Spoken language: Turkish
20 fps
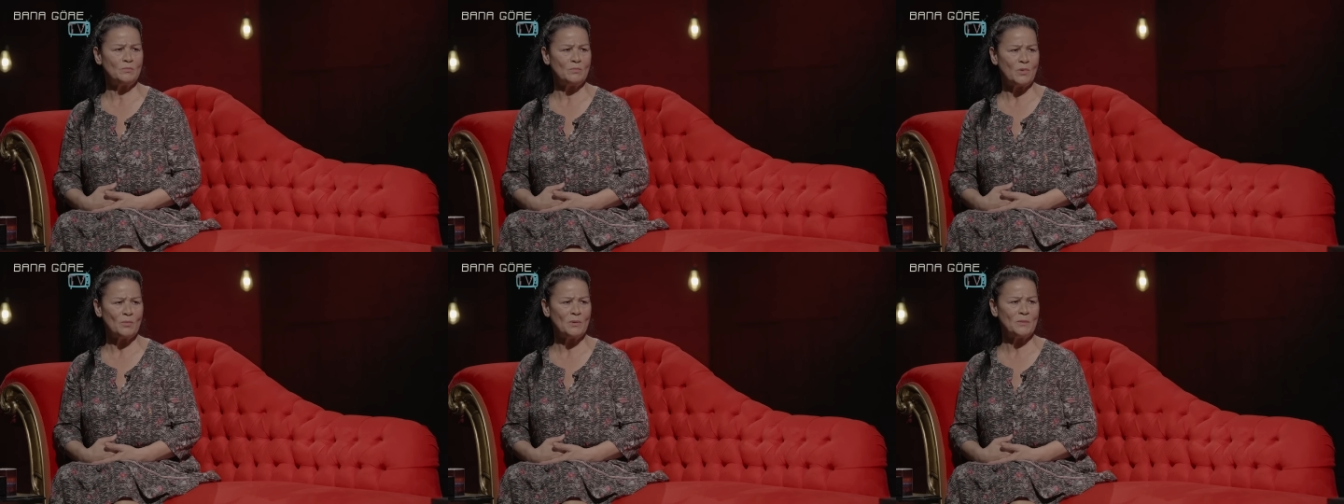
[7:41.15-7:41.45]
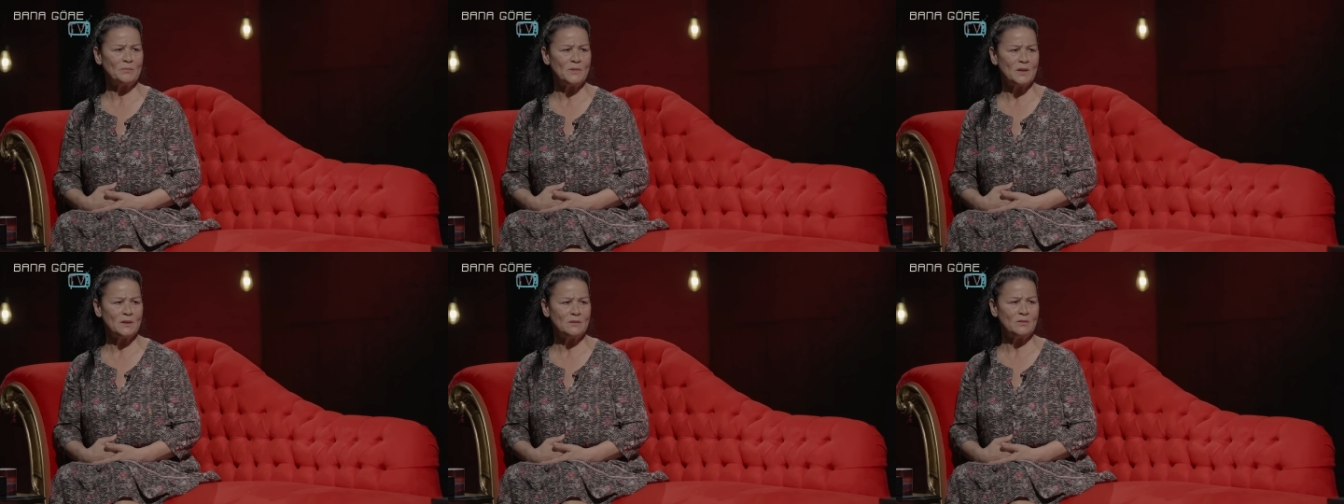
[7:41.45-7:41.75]

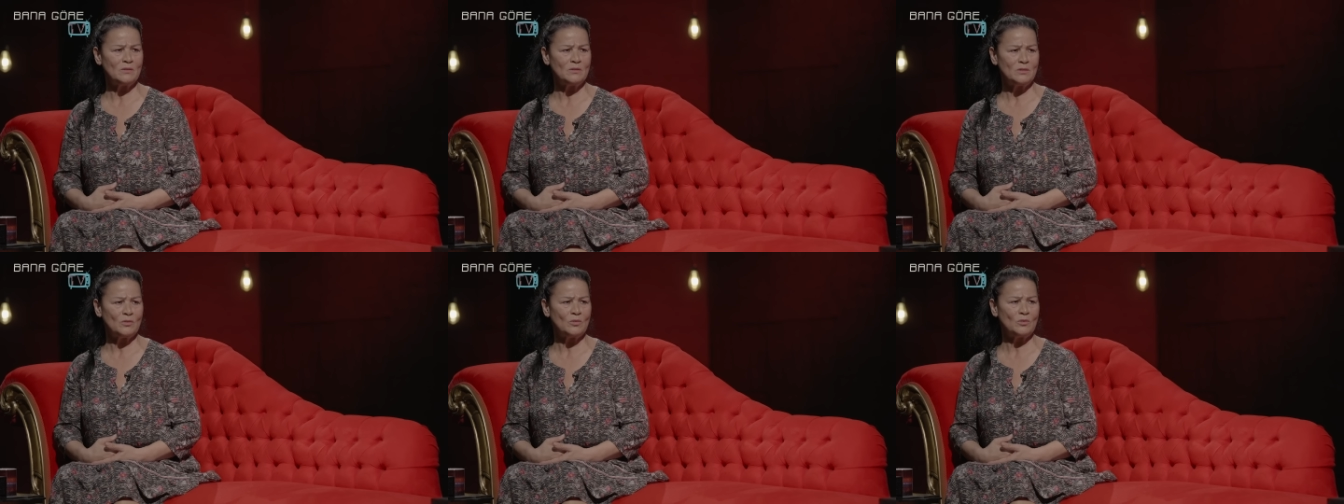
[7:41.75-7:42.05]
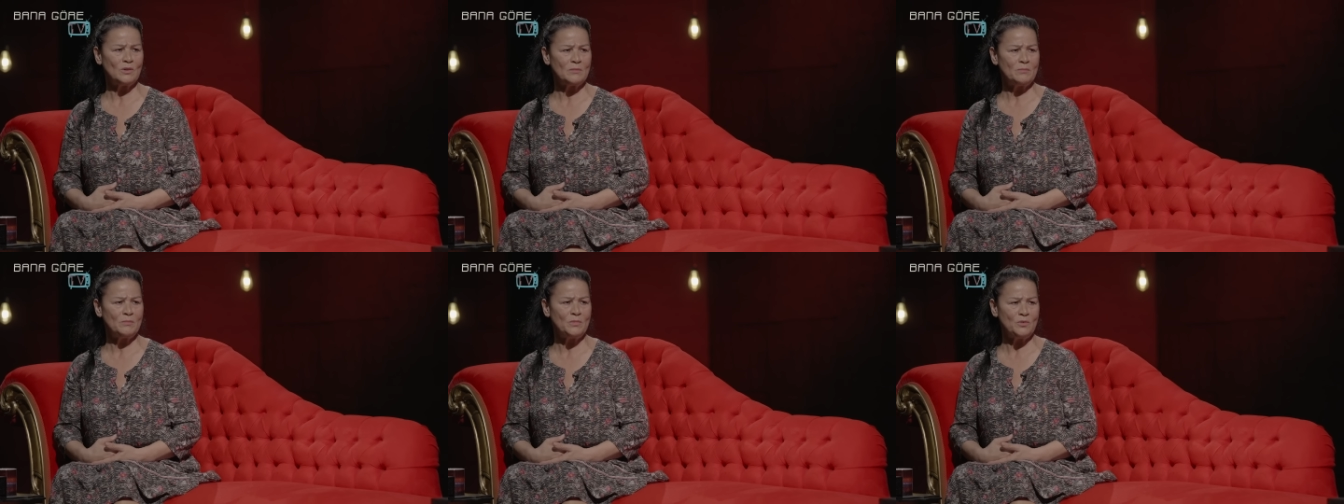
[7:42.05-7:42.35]
babamdan
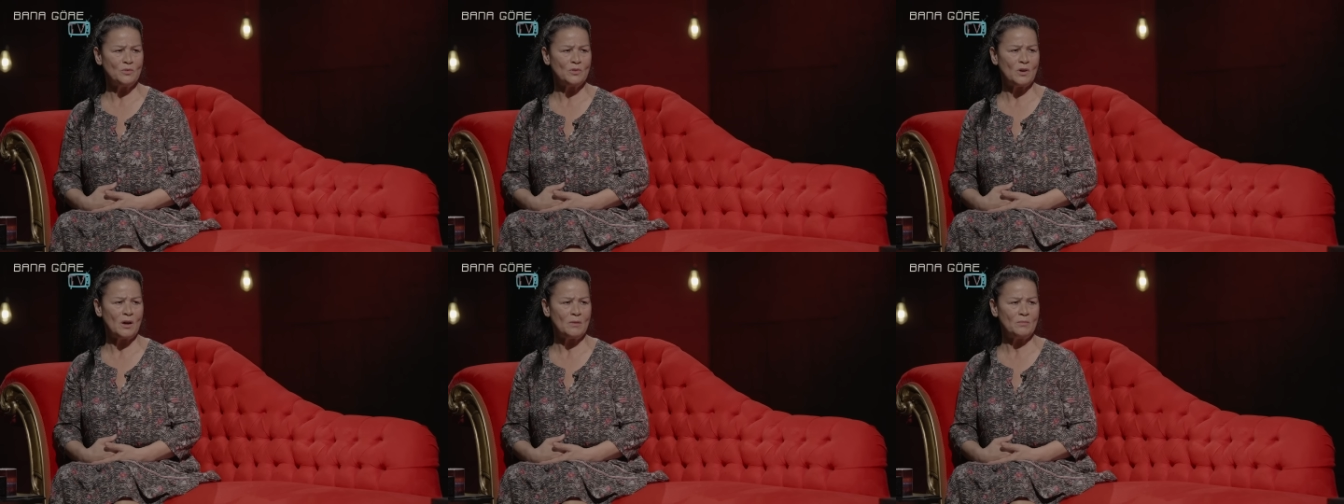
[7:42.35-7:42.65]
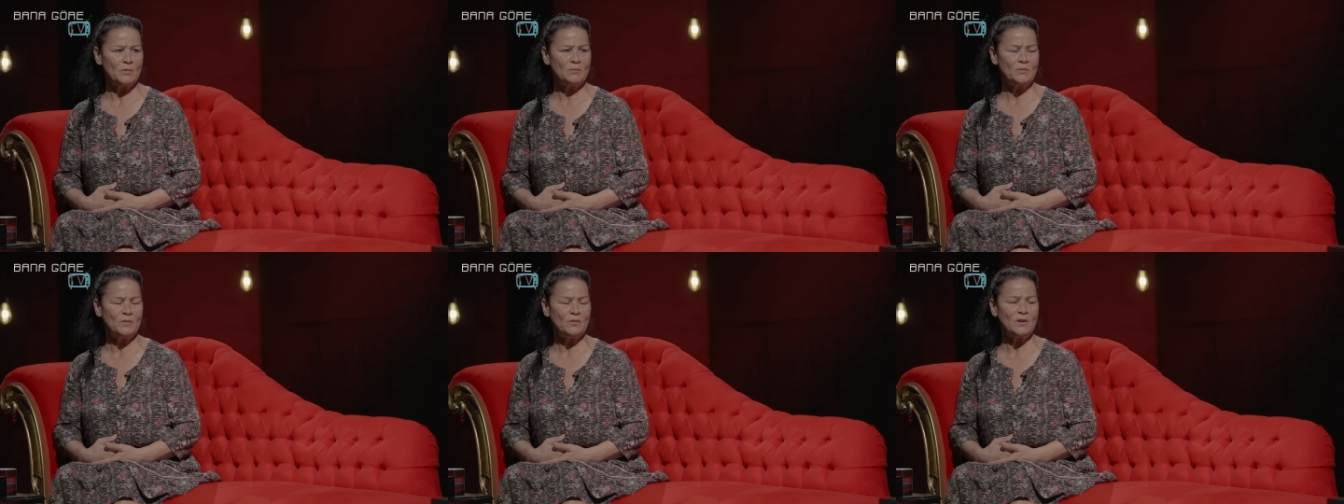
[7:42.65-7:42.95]
olan büyük
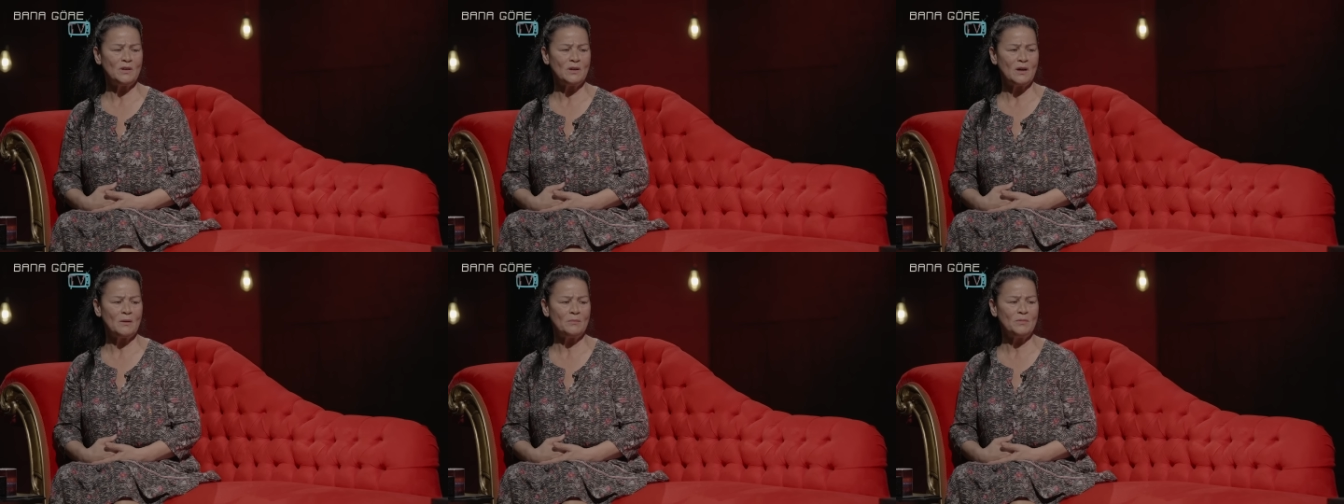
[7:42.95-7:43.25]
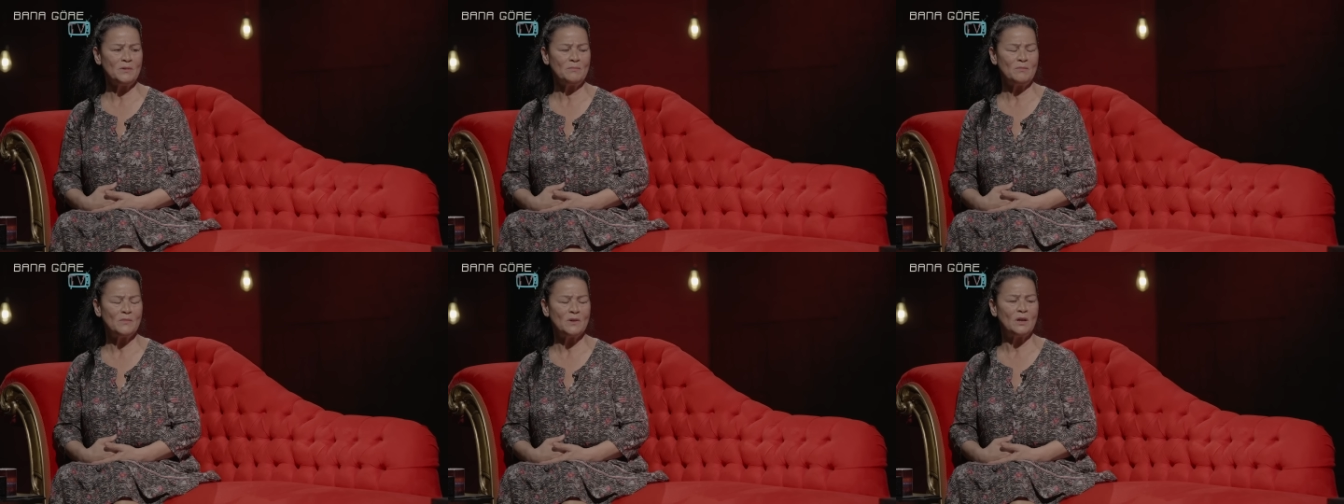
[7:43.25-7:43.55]
abim, üvey
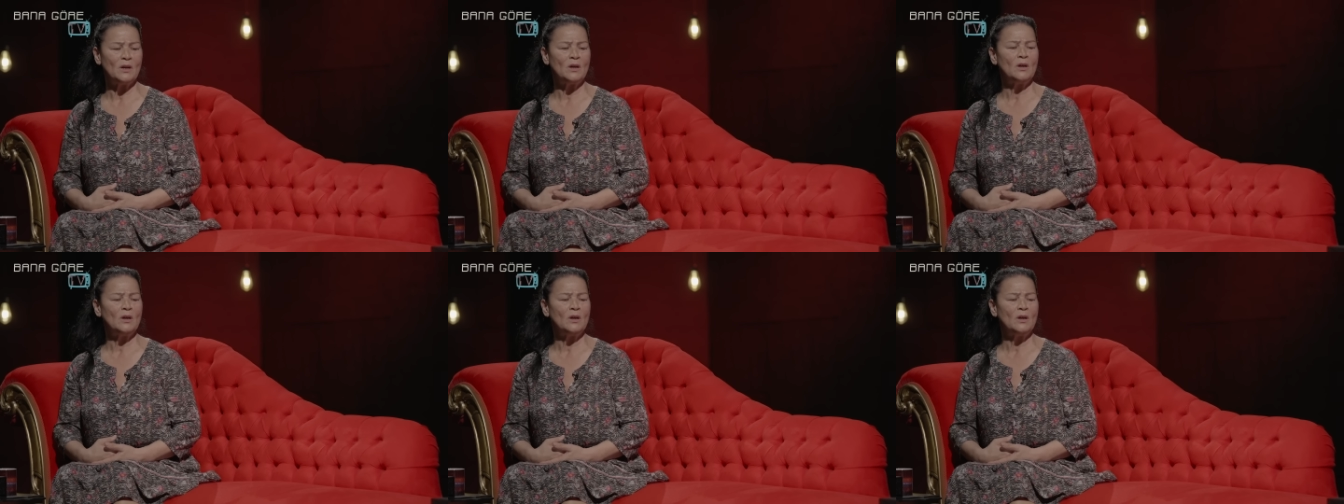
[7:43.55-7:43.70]
abim.